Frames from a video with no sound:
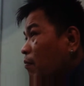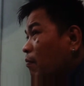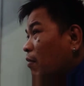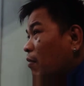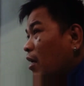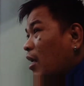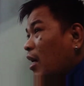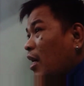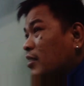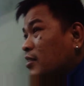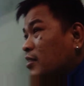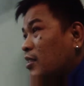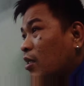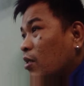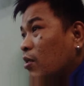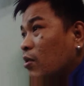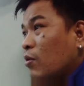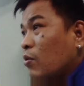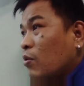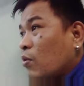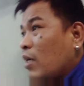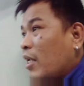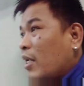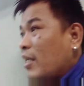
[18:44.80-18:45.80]
malakas ang
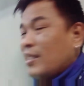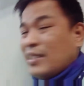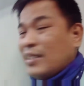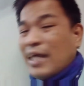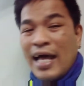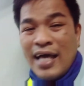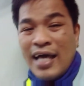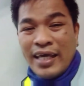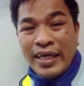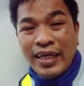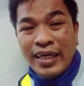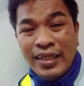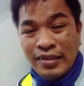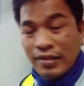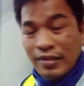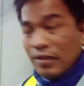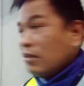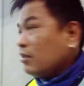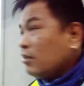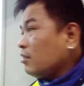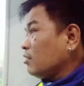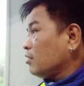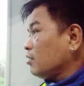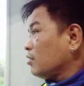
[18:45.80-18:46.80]
ulan at hangin.
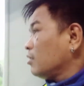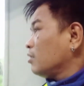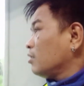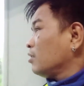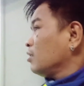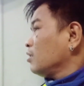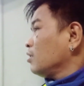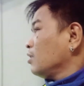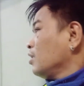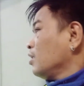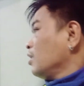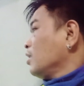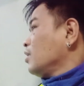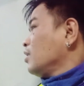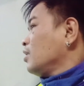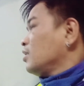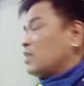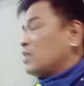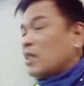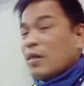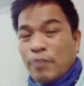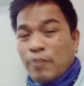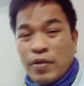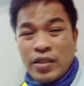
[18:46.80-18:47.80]

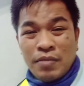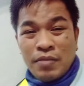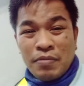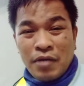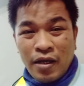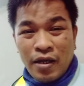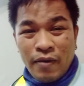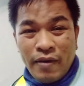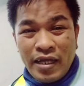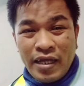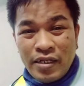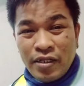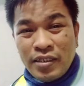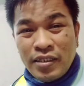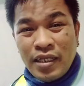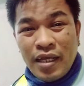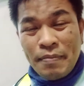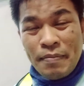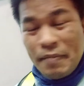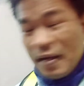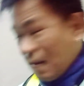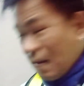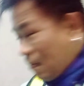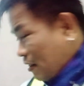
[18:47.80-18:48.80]
Sila pwede magawa doon
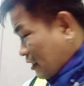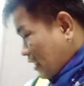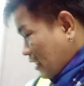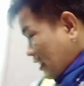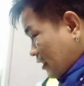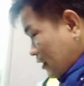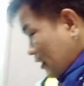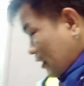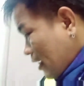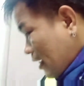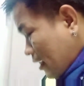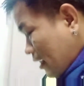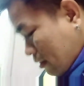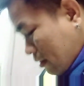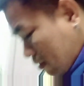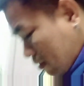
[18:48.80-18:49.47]
dahil mabasa sila,